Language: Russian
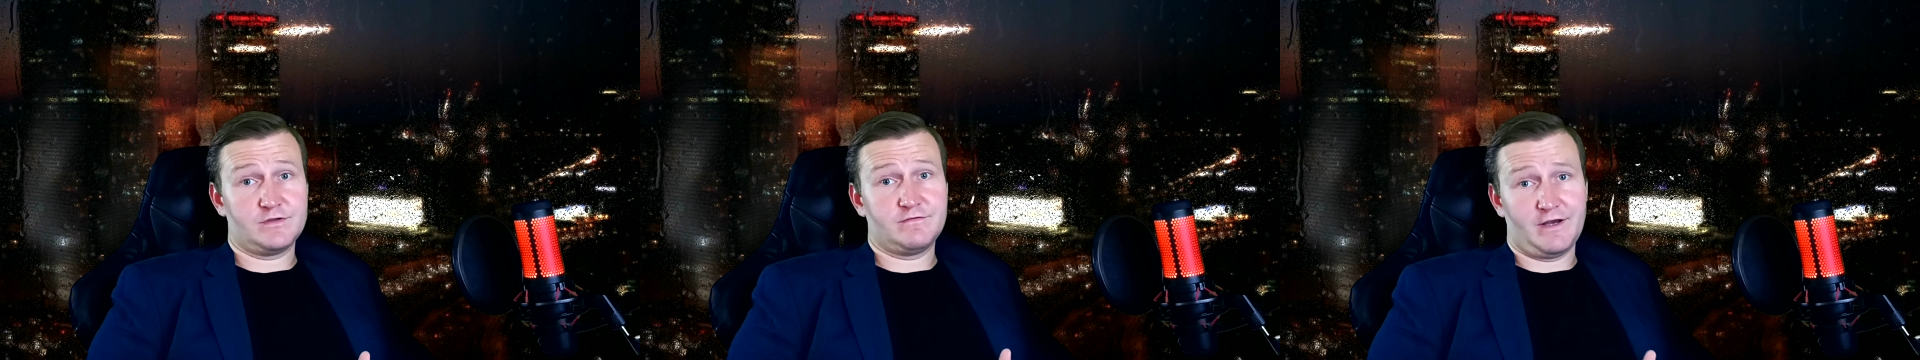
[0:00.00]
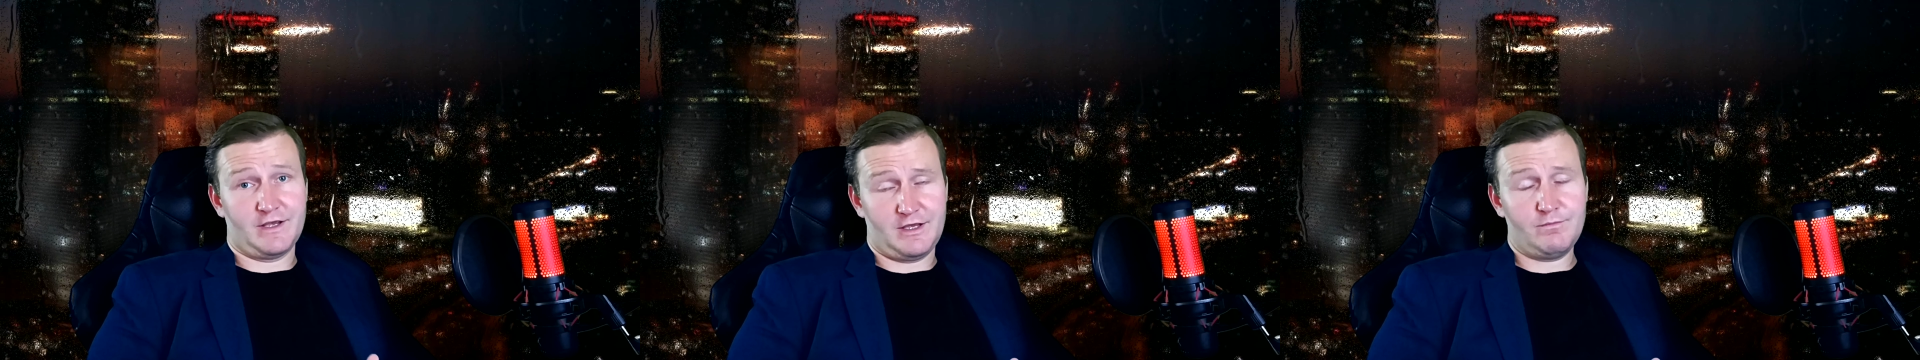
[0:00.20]

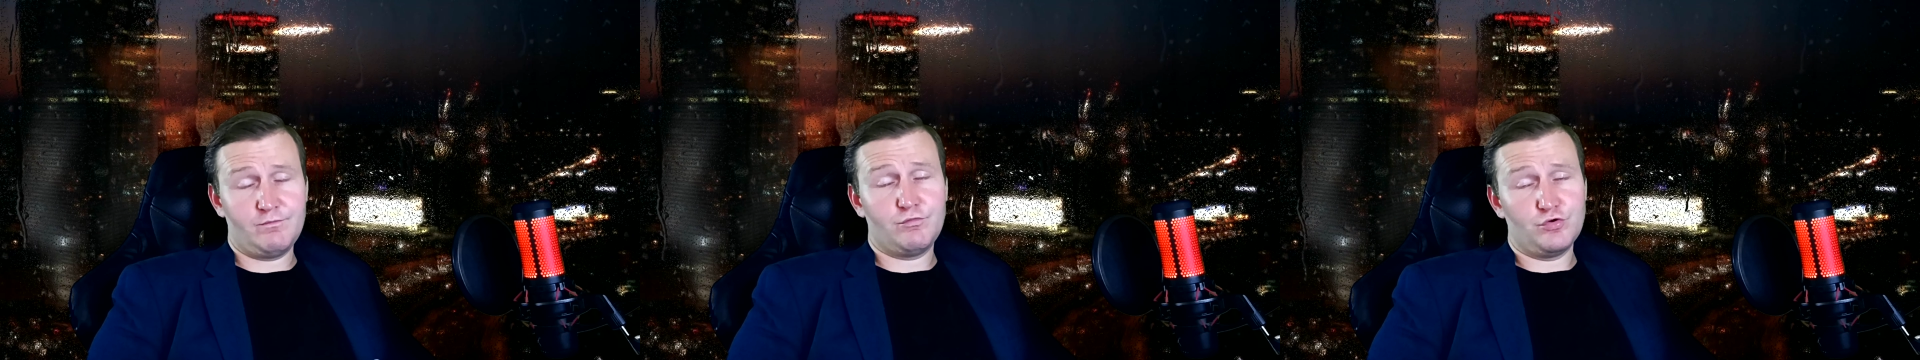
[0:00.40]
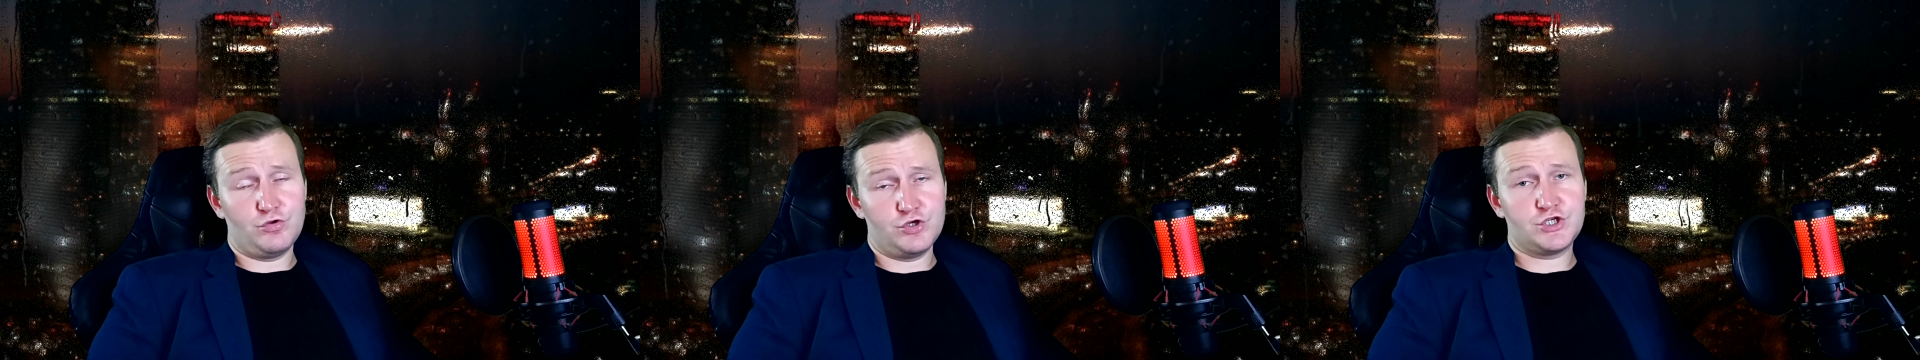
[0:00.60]

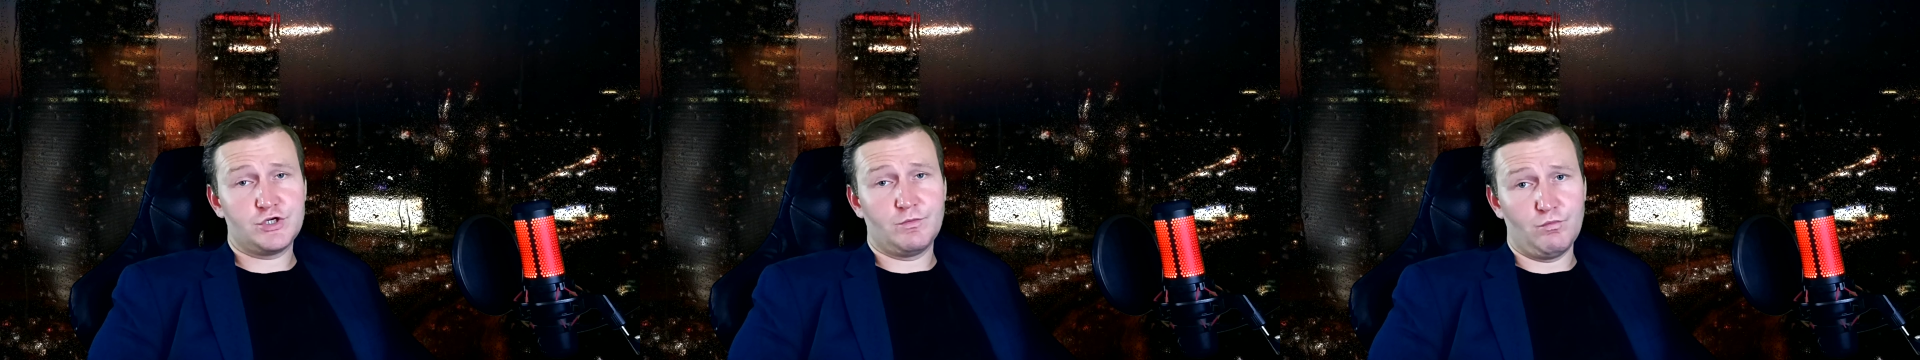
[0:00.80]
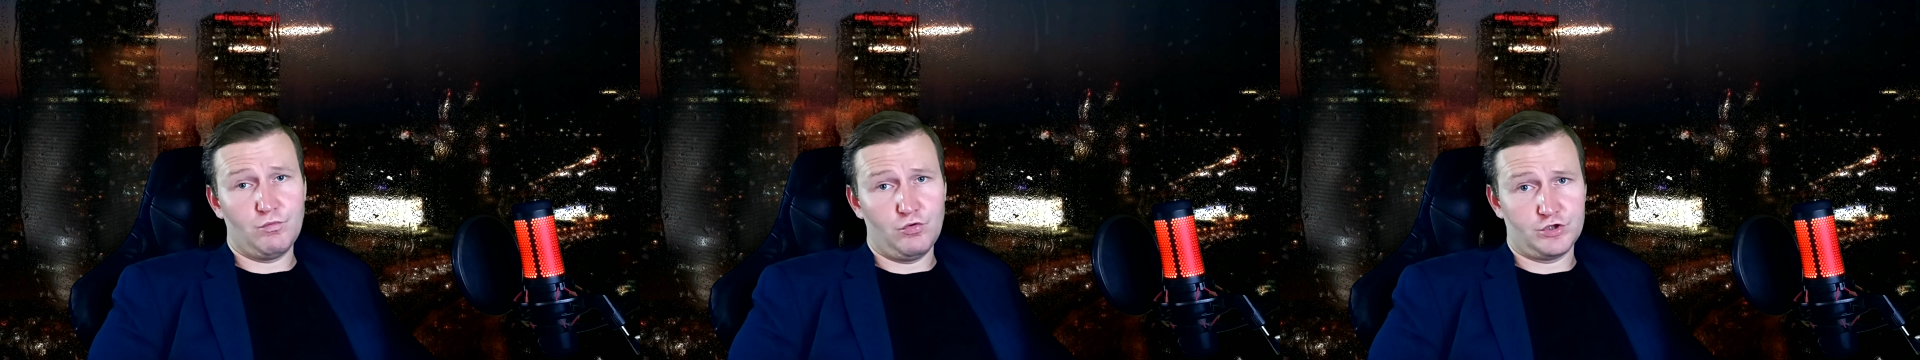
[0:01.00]
своим
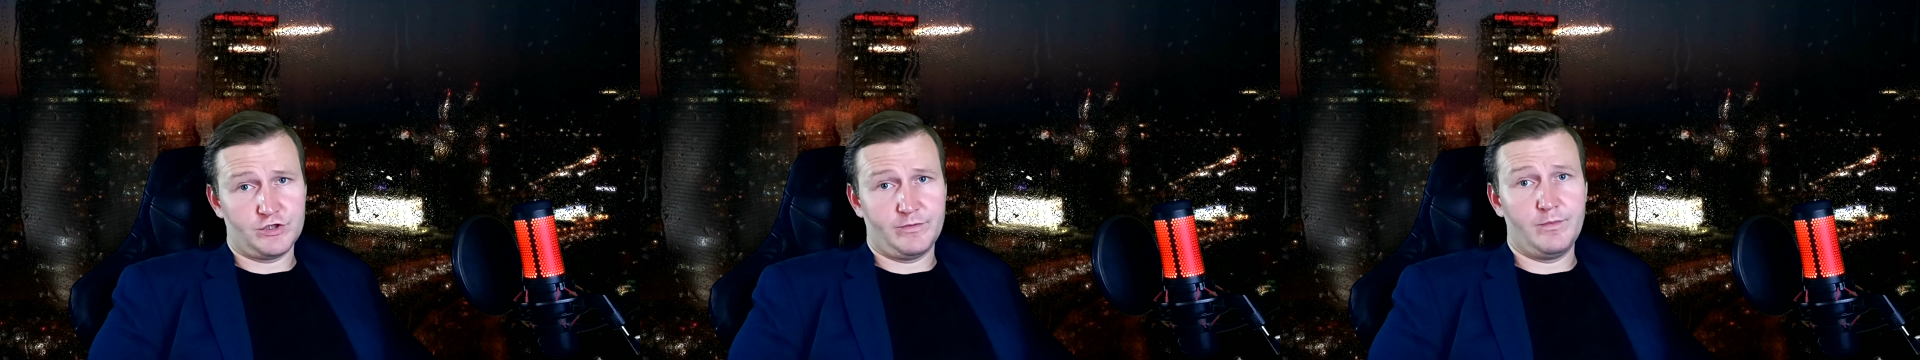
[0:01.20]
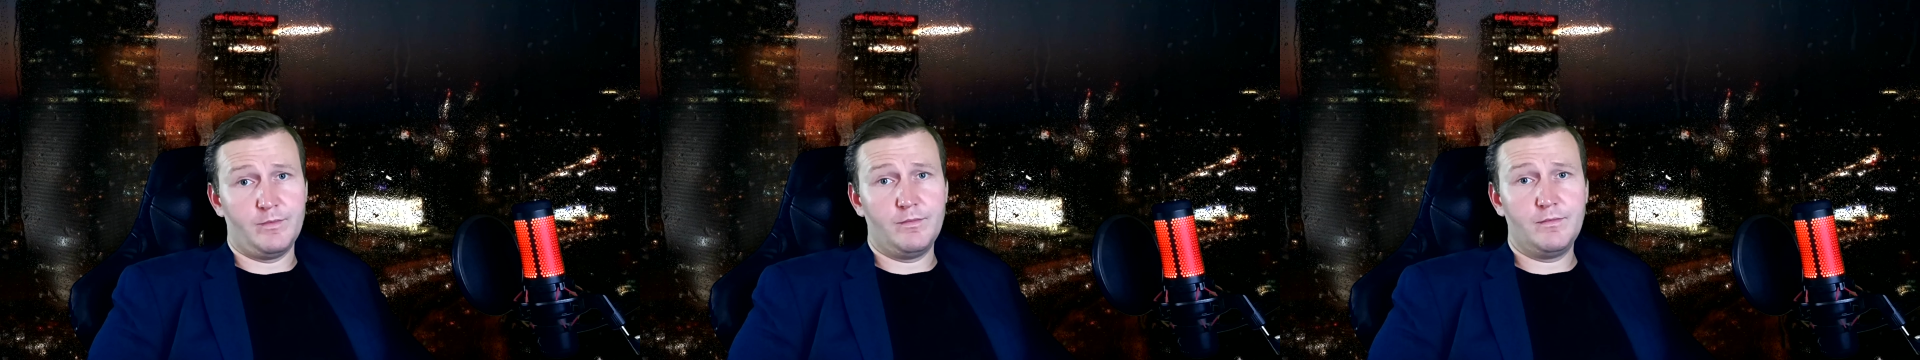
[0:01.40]
будущим
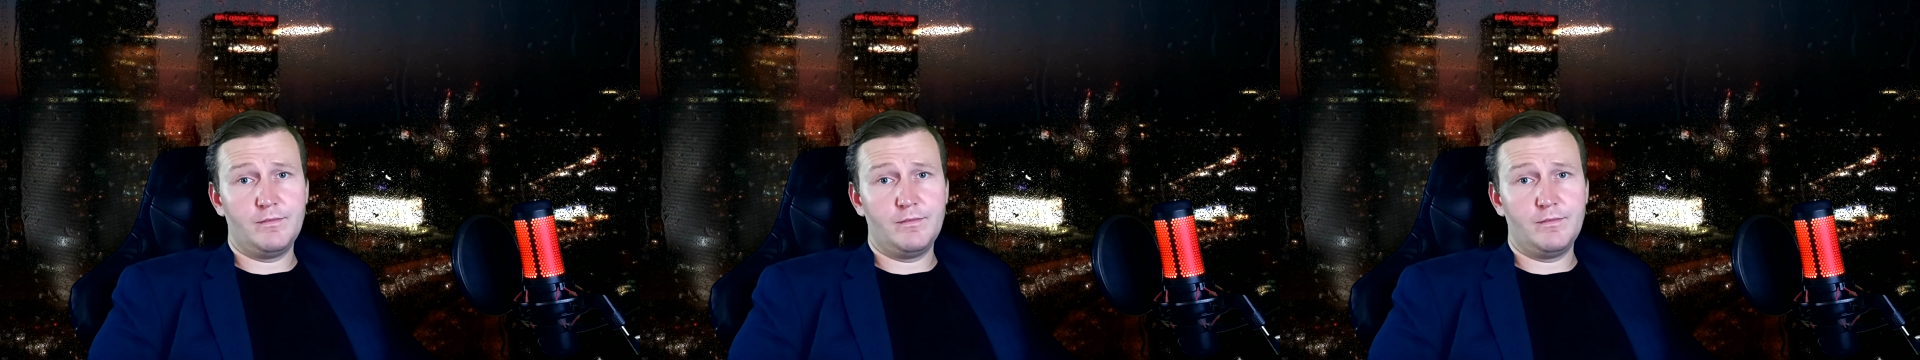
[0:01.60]
мужем.